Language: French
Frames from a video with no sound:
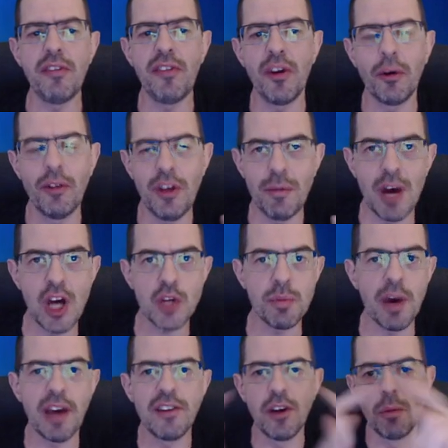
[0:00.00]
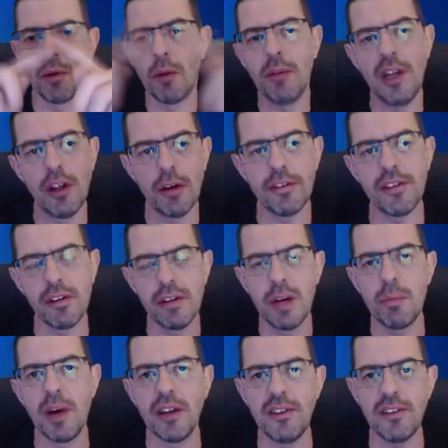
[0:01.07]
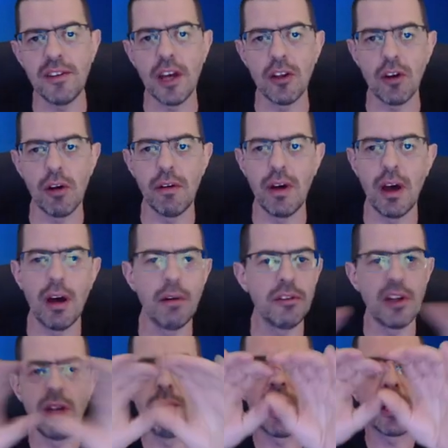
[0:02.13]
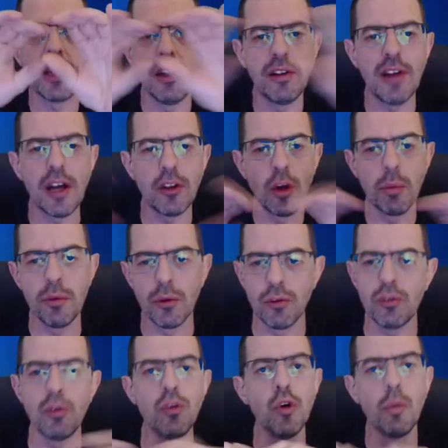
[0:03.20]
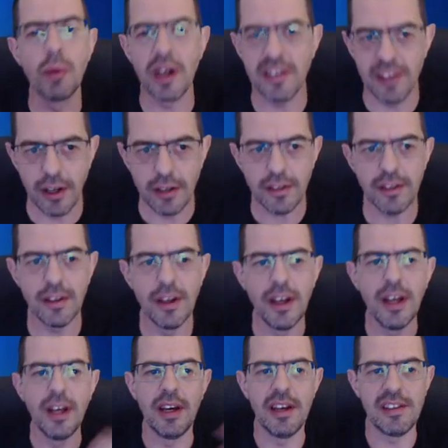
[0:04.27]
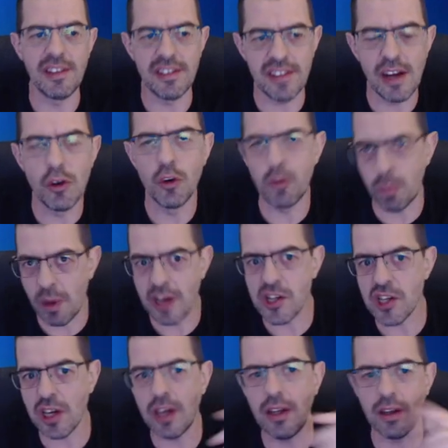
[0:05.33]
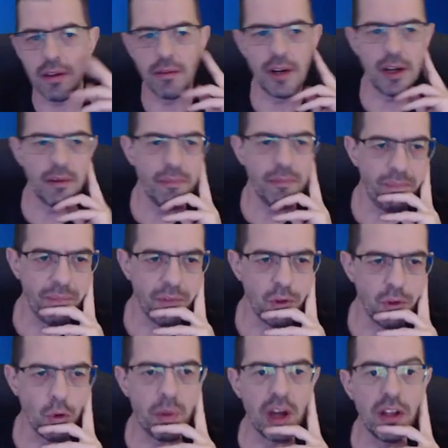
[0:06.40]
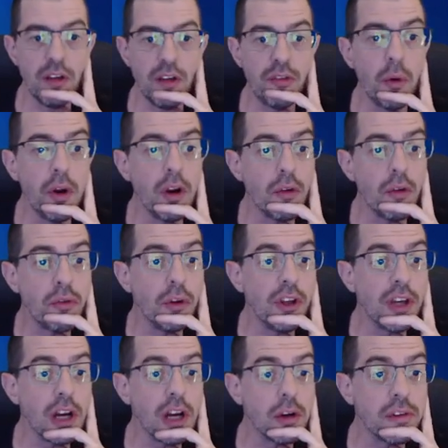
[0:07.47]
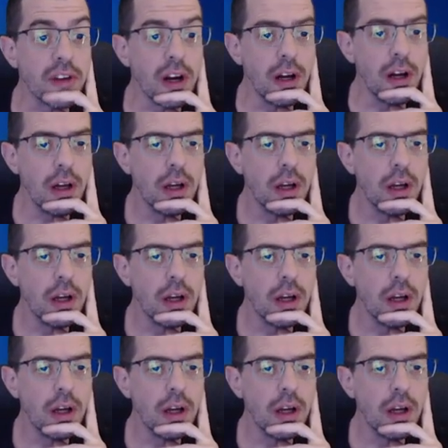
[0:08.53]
faire une image, par exemple, en 1920 par 1080. Vous allez marquer Tartampion Studio présente. Et c'est ça le splash screen. Voilà. Donc, par défaut, il en fournit quelques-uns.